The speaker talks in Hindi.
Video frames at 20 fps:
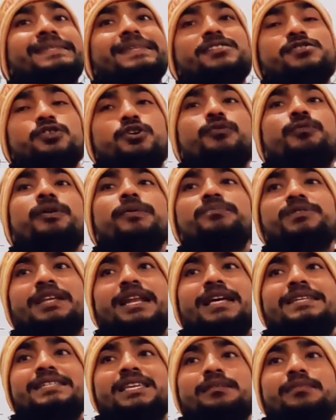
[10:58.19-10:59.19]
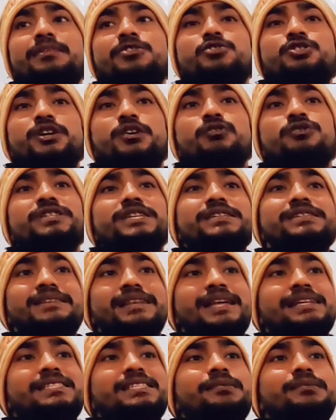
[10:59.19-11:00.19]
सिक्स और फिफ्थ क्लास के बच्चे और सिक्स
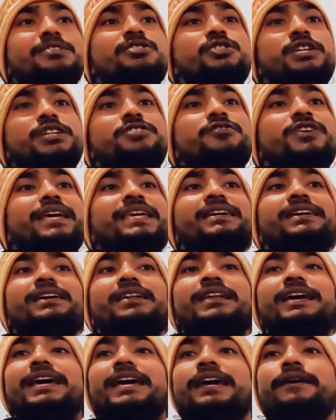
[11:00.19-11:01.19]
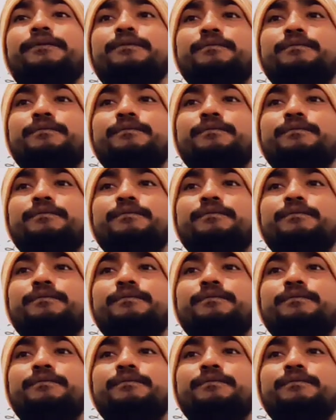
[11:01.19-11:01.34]
क्लास के बच्चे ट्राई कर रहे